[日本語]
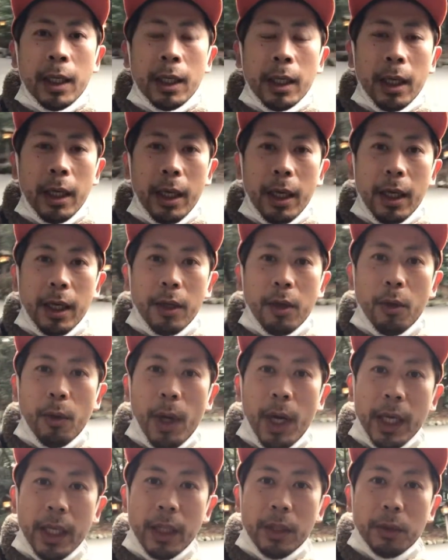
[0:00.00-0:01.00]
えー、今日
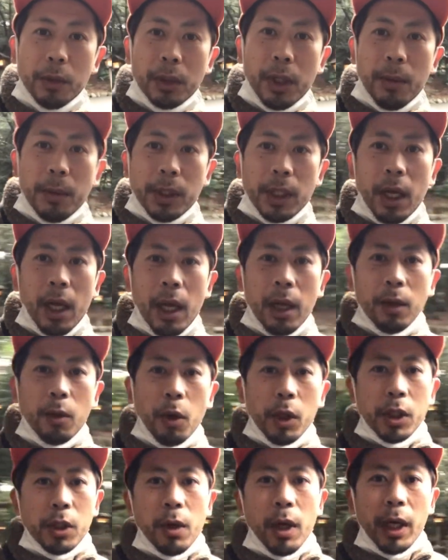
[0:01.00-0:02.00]
はありがとうございましたご
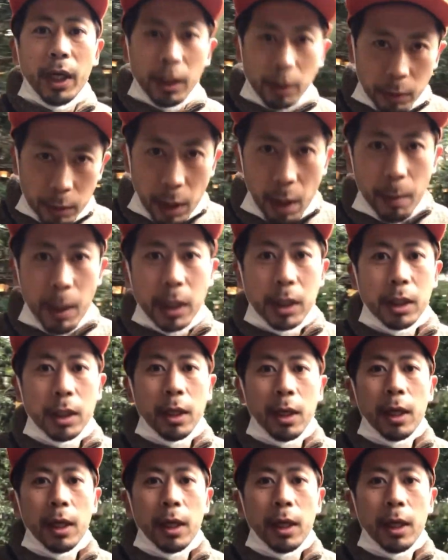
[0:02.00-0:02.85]
視聴ありがとうございます